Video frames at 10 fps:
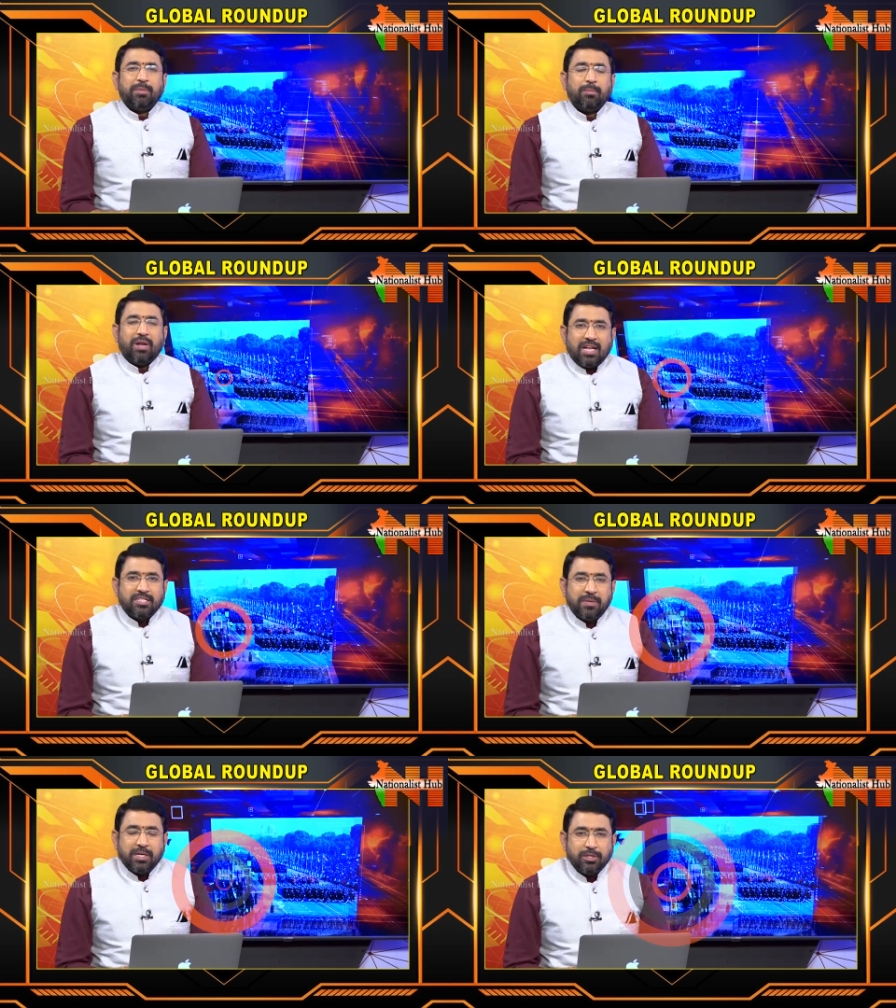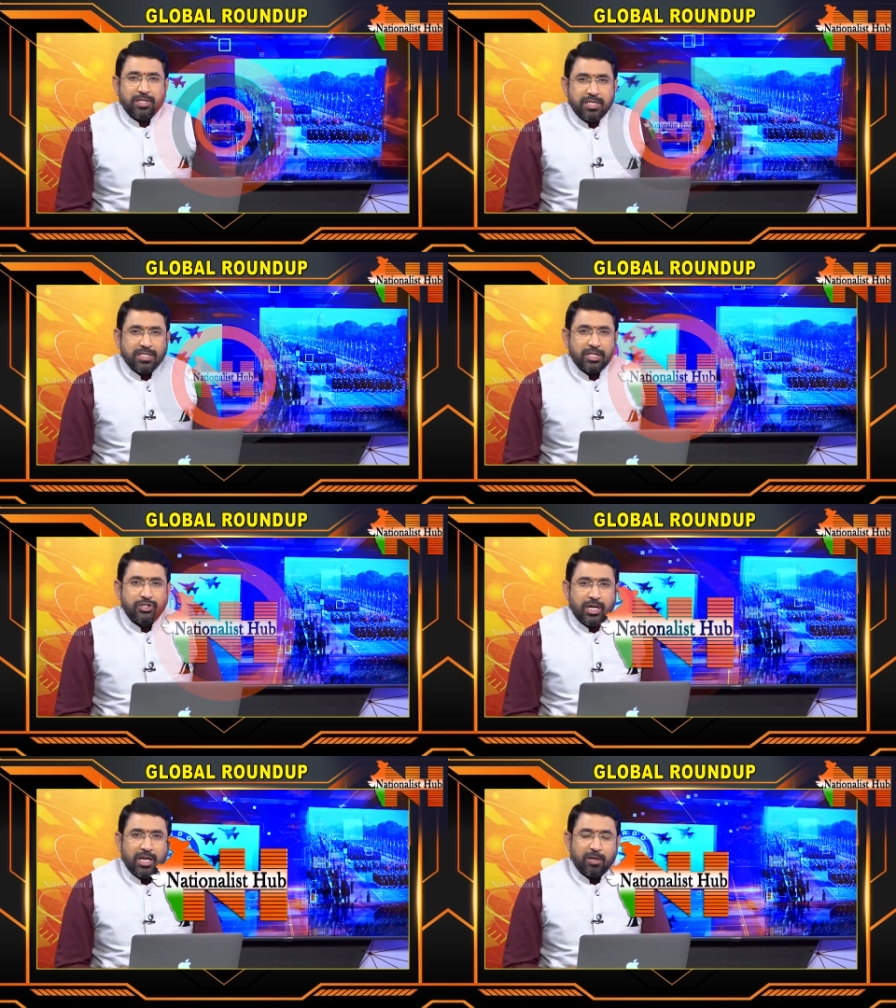మనం లాస్ట్ వీక్ కొంచెం
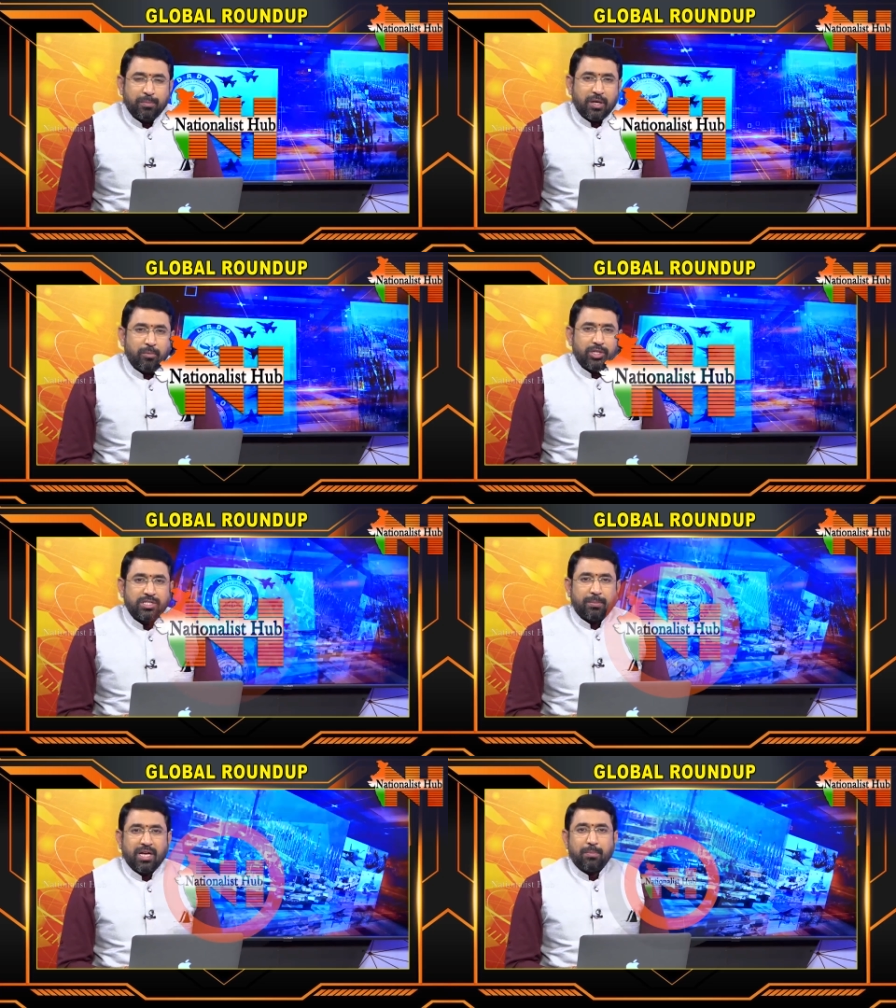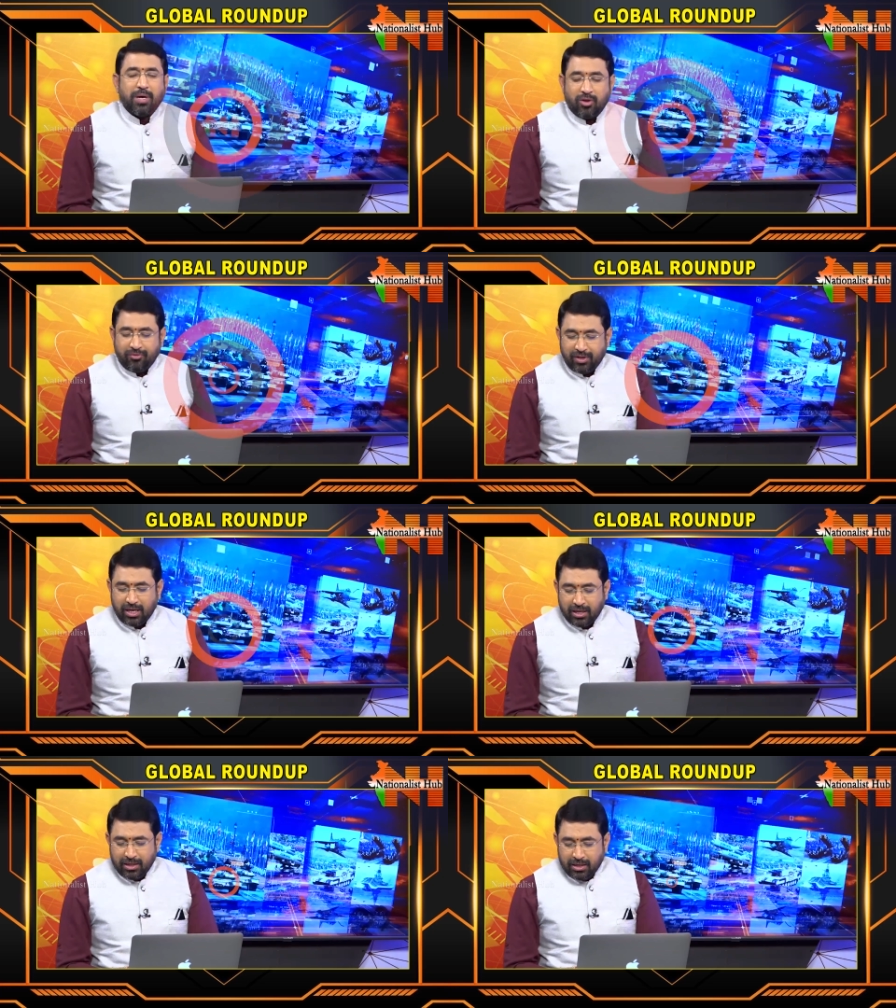డిస్కస్ చేయలేకపోయాం కొంత సమయాభావం వల్ల